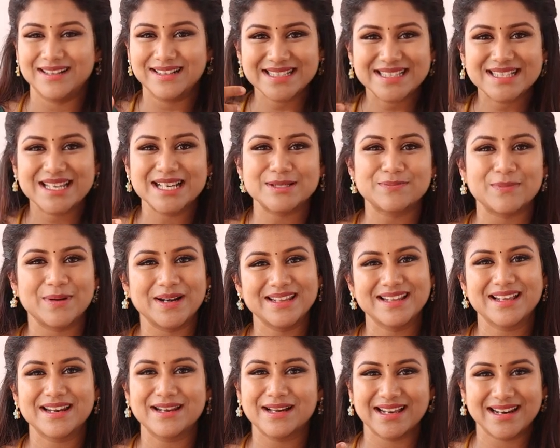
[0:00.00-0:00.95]
டிஸ்கஸ் பண்ணி
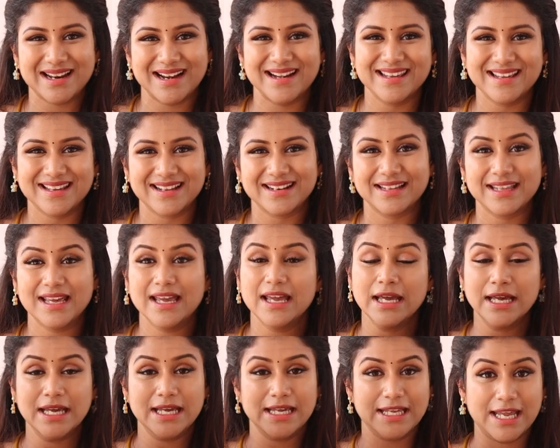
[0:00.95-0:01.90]
தான் நாங்கள் நடிக்கிறது
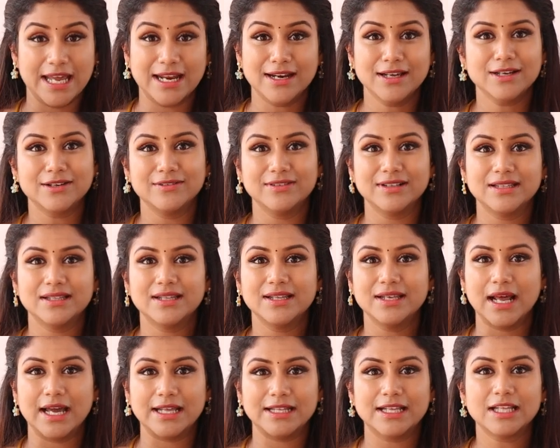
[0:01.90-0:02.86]
எனக்கு வந்து
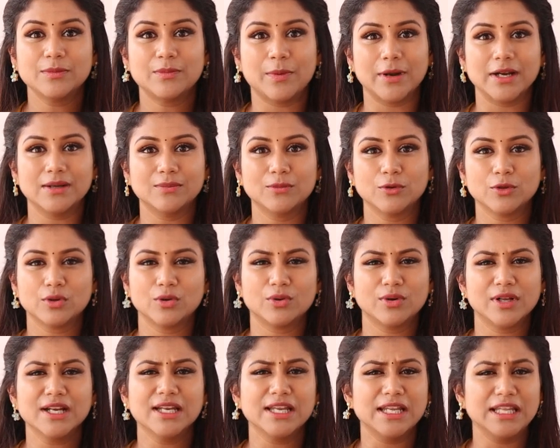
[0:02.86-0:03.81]
நான் ஏதாவது பண்ணும்போது
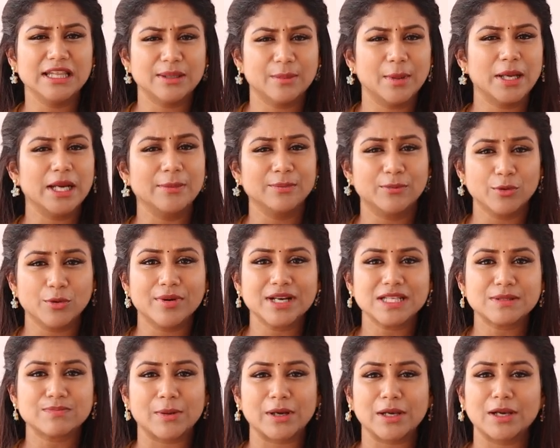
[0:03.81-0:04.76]
கூட நீ இந்த மாதிரி
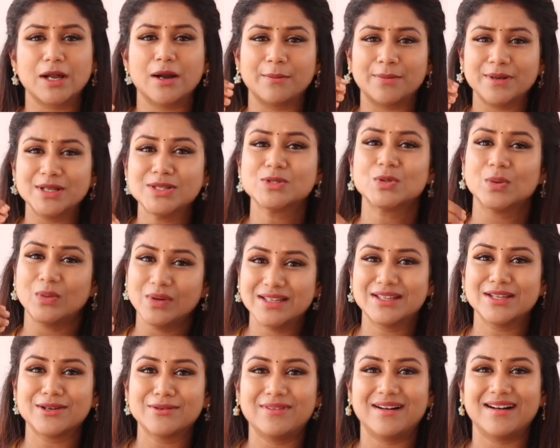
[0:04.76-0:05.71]
இம்ப்ரூவைஸ் பண்ணலாம் அப்படின்னு சொல்லி
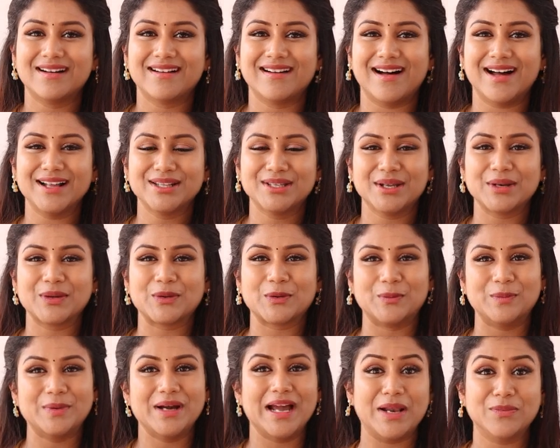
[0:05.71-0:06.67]
தருவாங்க அது
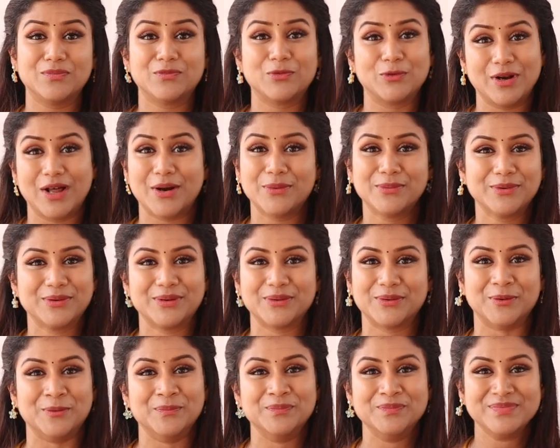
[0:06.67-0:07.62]
எனக்கு ரொம்ப ஹெல்ப்ஃபுல்லாகவும்
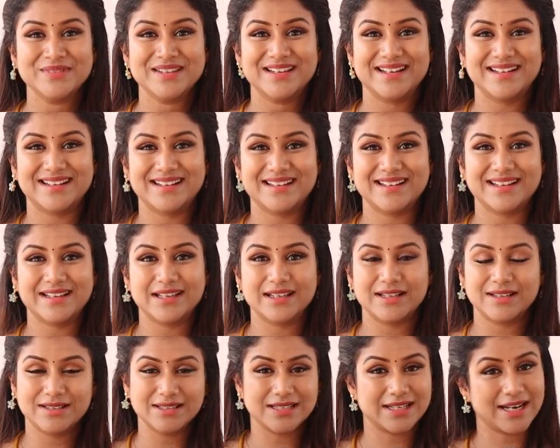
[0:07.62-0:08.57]
இருக்கும்
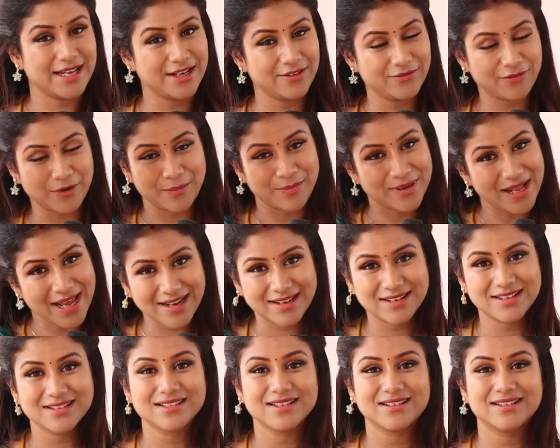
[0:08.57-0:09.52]
ரைட் ஃப்ரம்
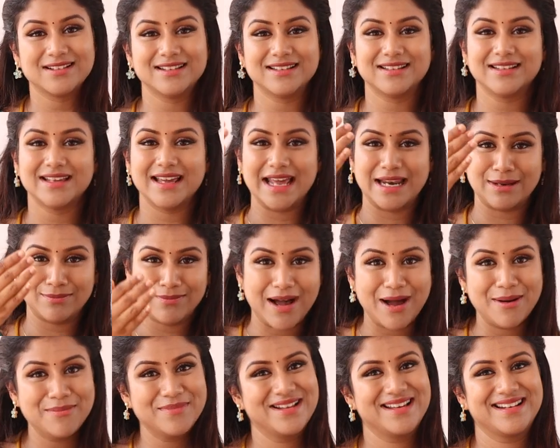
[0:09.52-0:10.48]
டேரக்டர் சார்லேருந்து என்
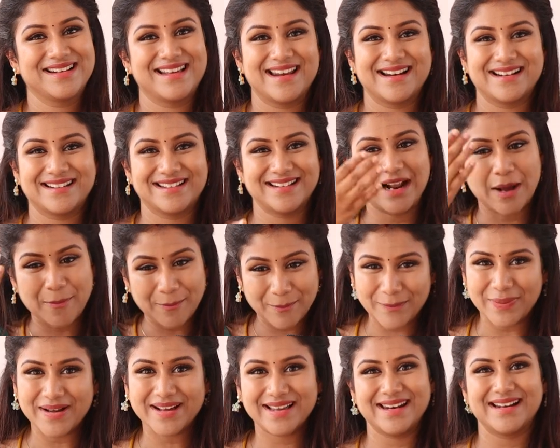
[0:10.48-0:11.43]
மாமனார் கேரக்டர்
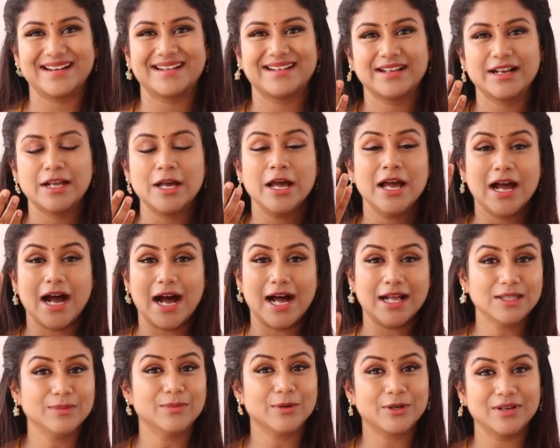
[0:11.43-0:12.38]
அப்பா கேரக்டர்
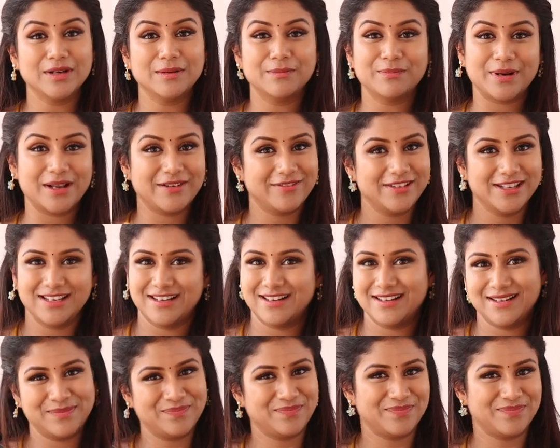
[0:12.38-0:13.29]
அது மட்டும் இல்லாமல் பிரவீனா